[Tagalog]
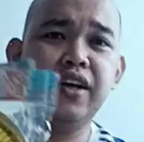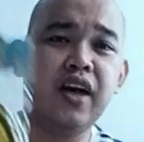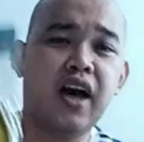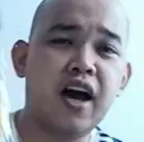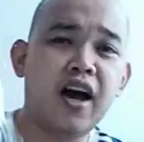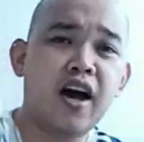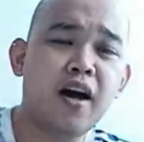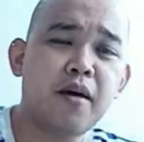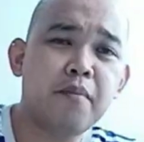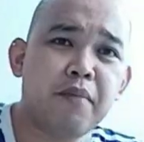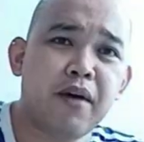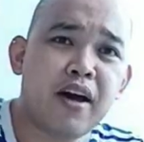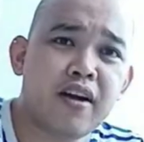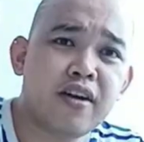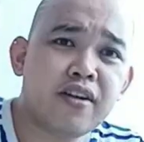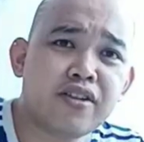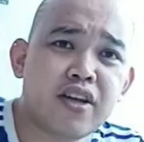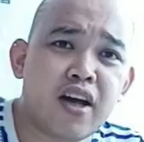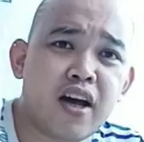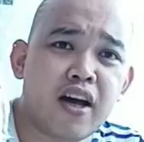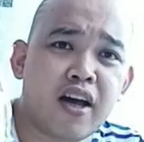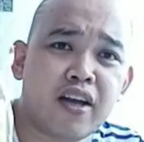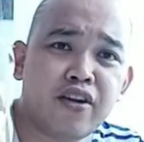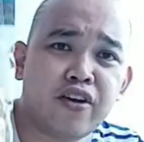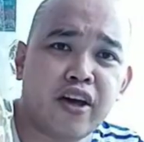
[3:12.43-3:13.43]
Uh, para
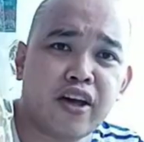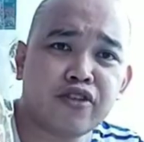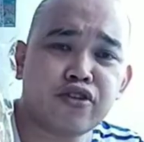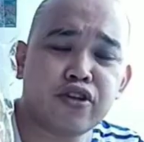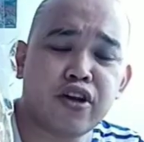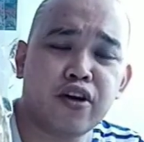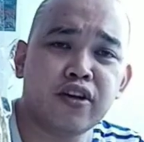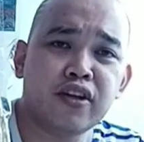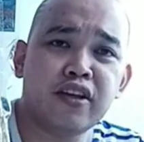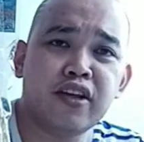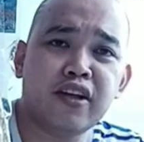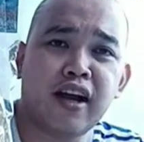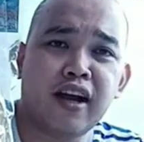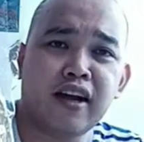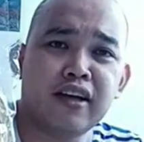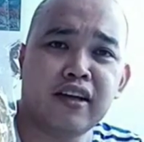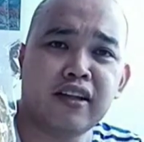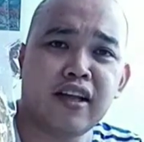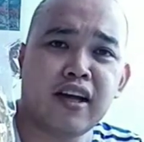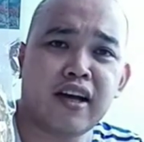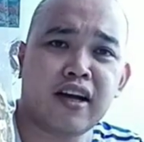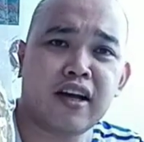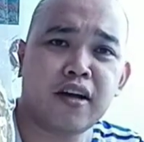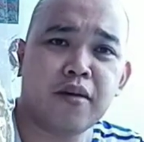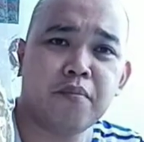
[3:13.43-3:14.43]
siyang ano,
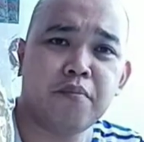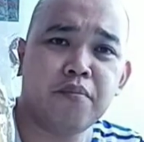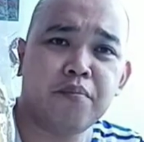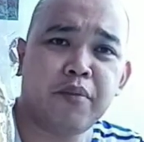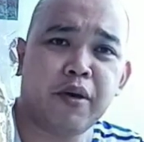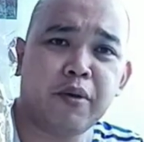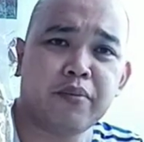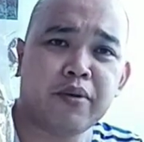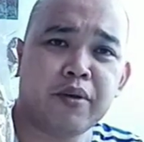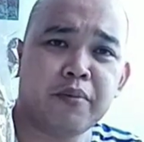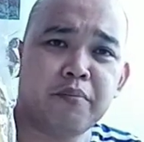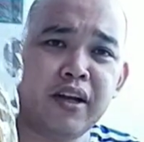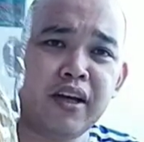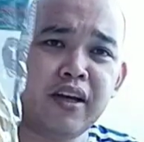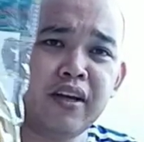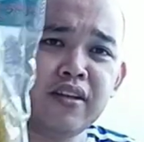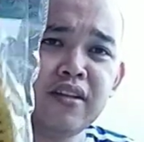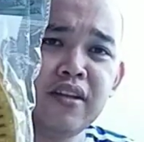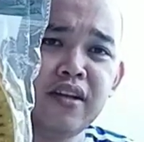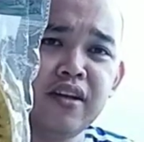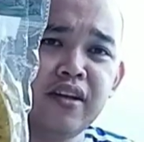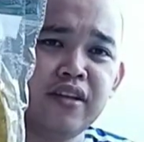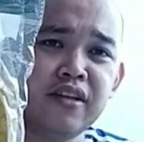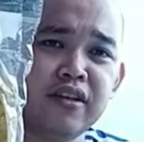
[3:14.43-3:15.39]
extraordinary na paper plate.